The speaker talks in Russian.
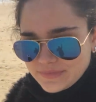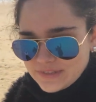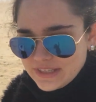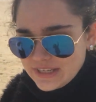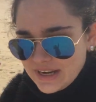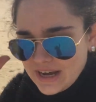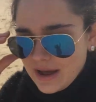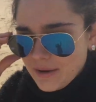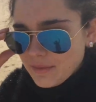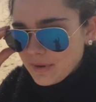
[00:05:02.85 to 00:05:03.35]

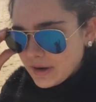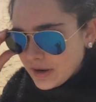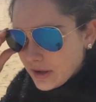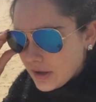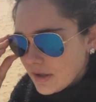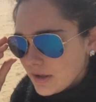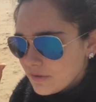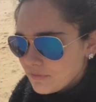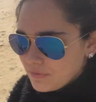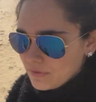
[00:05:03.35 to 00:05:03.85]
Декабрь,
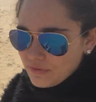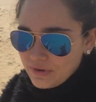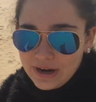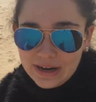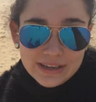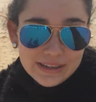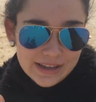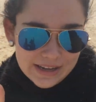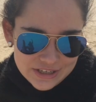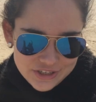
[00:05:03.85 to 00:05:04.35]

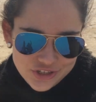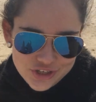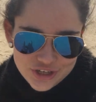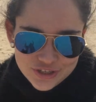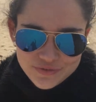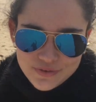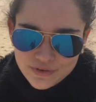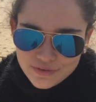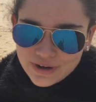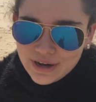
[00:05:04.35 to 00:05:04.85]
февраль, да,
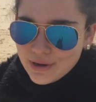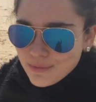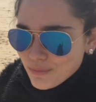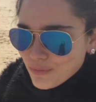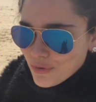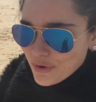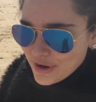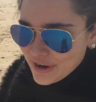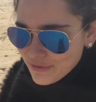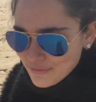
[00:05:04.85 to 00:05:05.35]
сейчас февраль.
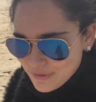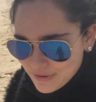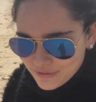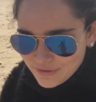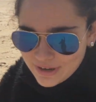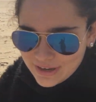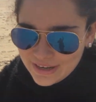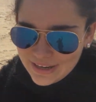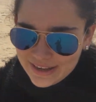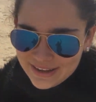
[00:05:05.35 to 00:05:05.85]
Море в
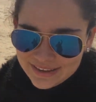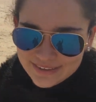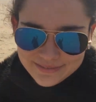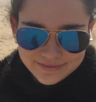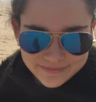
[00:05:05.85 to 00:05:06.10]
феврале.